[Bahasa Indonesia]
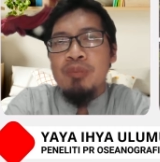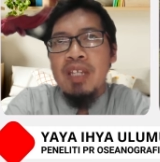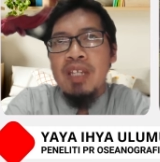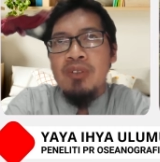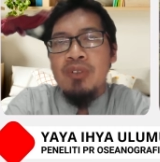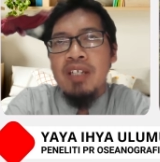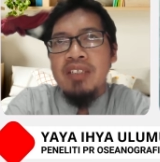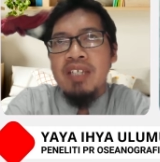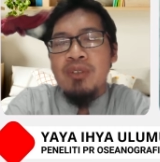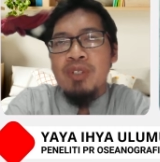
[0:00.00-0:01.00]

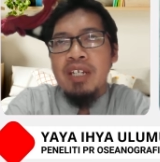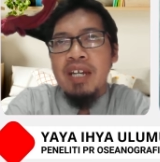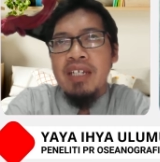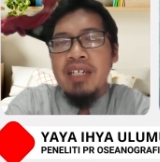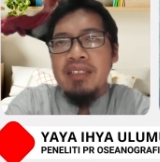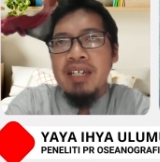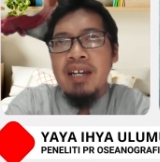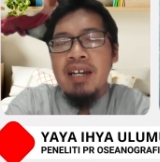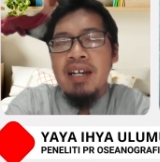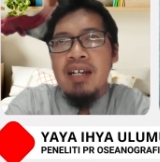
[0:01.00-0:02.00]
melakukan satu
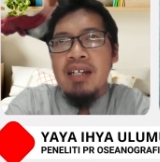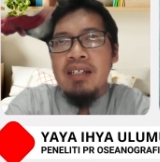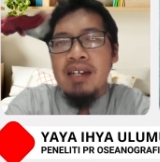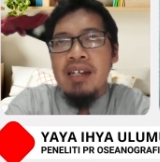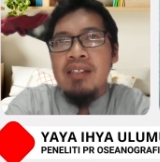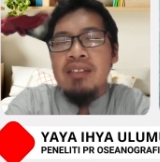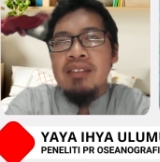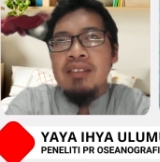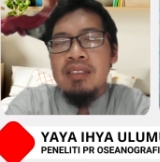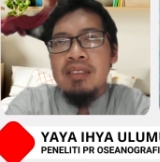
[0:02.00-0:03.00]
rekayasa agar
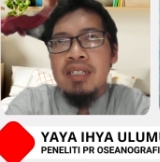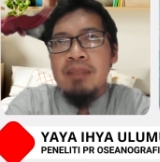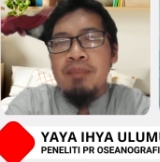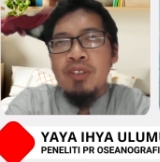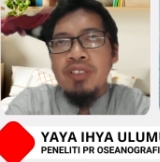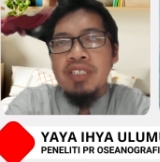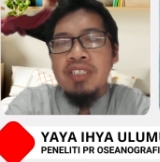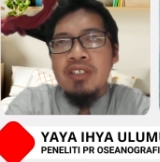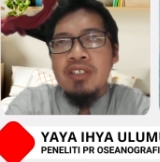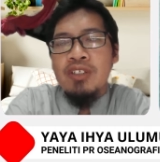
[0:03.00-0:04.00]
uh, proses
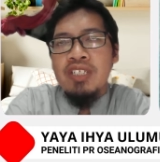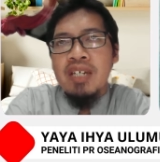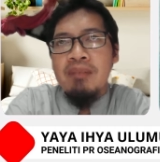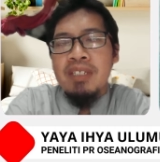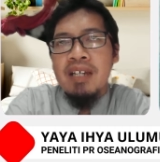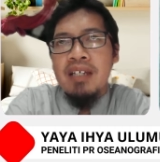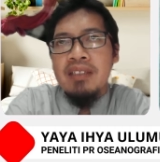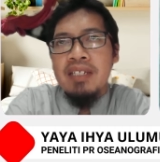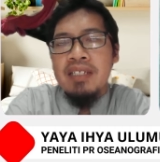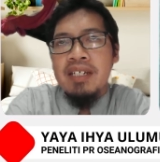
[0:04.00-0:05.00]

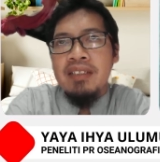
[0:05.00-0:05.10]
hidrodinamikanya yang